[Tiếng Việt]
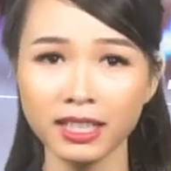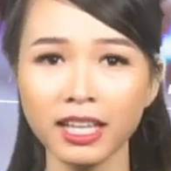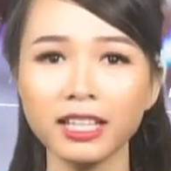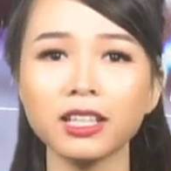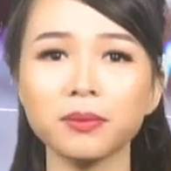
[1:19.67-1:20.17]

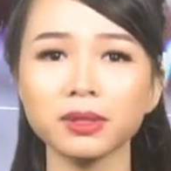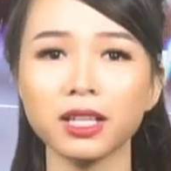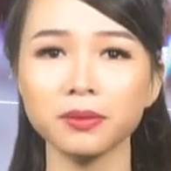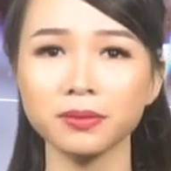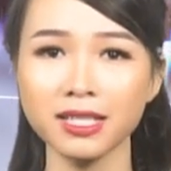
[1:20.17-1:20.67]
khi Tổng
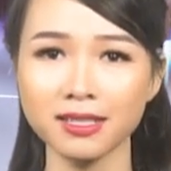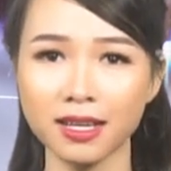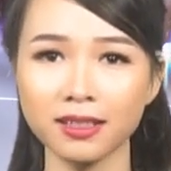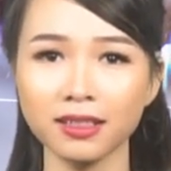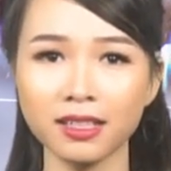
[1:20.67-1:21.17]
thống
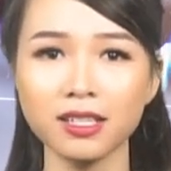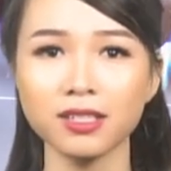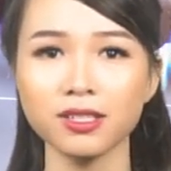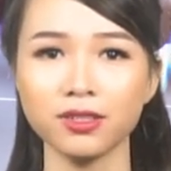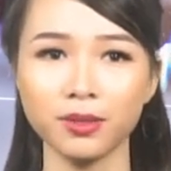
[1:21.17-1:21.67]
Nixon
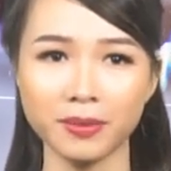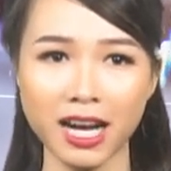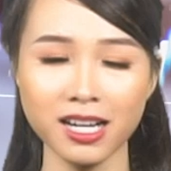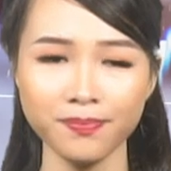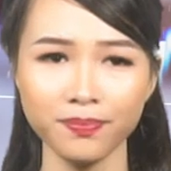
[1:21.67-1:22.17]
ngừng sử dụng
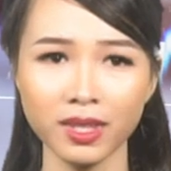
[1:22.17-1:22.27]
nó.